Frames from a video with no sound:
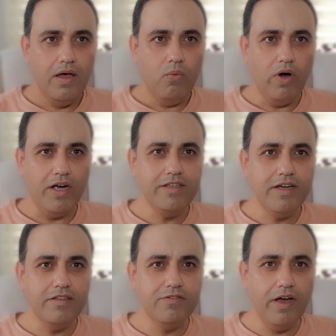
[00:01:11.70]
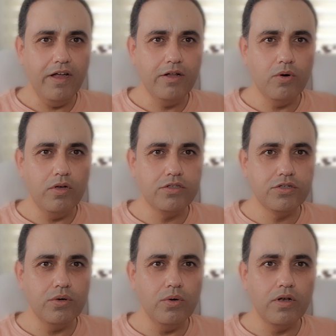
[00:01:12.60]
وعند ارتفاع
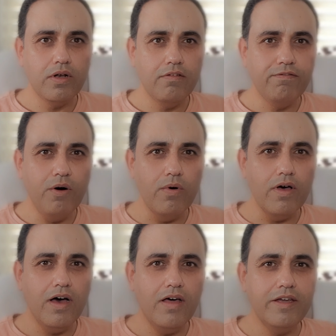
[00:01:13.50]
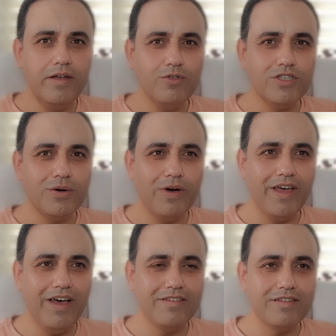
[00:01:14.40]
الكوليسترول فوق هذه
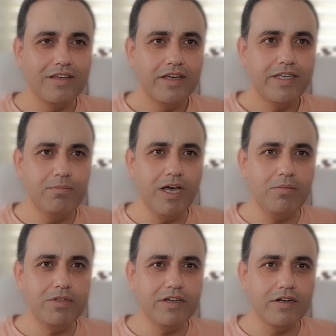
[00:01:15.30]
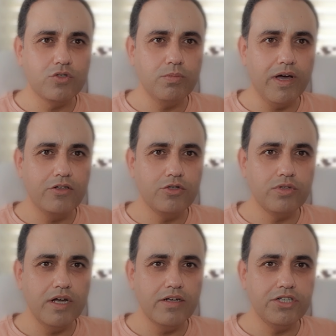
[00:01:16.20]
المستويات يبدأ بالترسب على
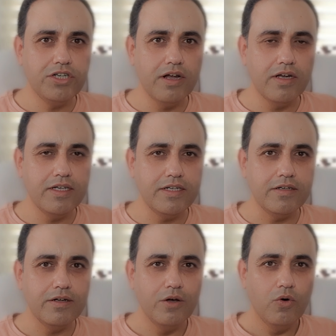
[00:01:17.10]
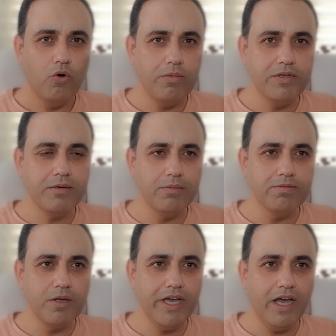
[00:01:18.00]
جدران الشرايين وبسبب
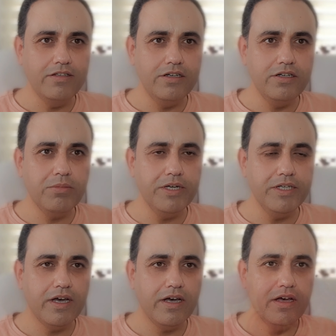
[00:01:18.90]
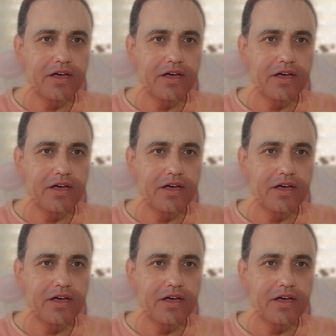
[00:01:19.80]
طبيعته الشمعية